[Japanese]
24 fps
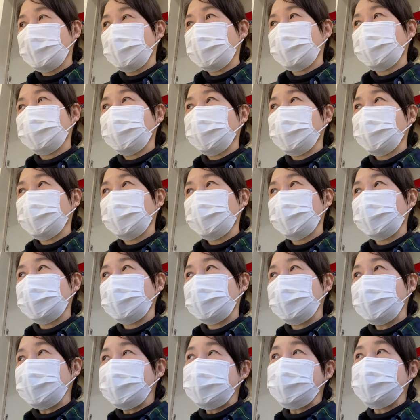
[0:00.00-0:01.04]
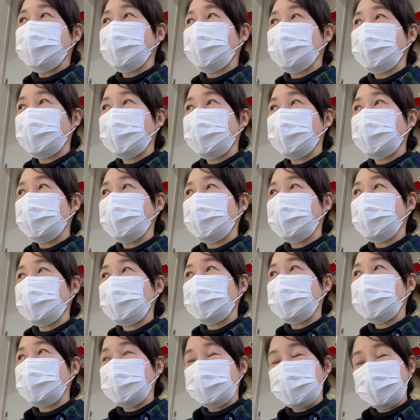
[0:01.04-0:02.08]
あの、いつ
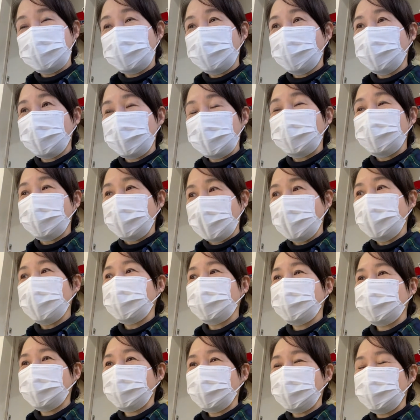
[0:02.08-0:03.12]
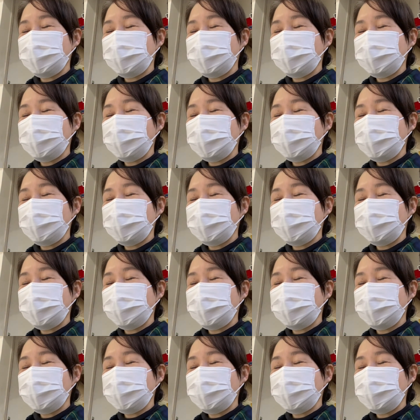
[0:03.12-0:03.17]
仕入れた方がいいのかとか